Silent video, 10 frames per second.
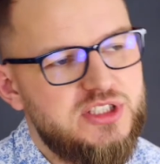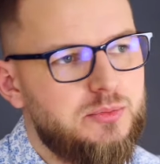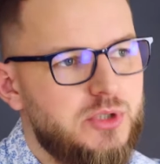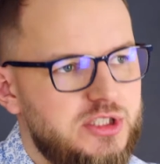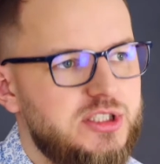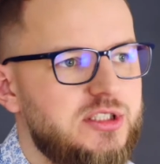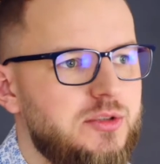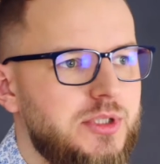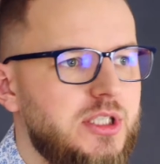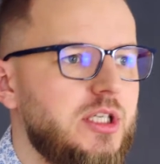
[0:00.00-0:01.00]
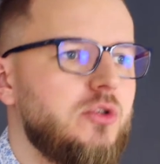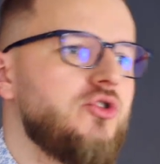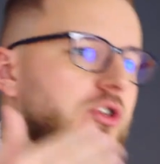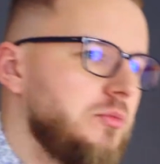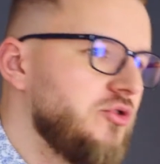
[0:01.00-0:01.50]
zapłacić za zrobienie tego,
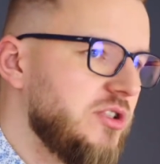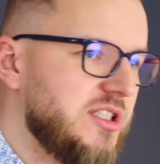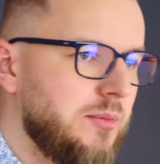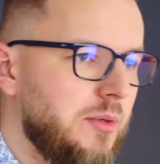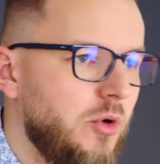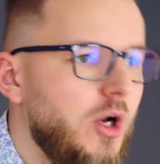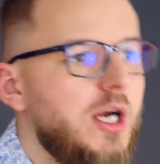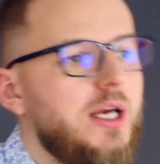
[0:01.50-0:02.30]
czy robisz to samemu?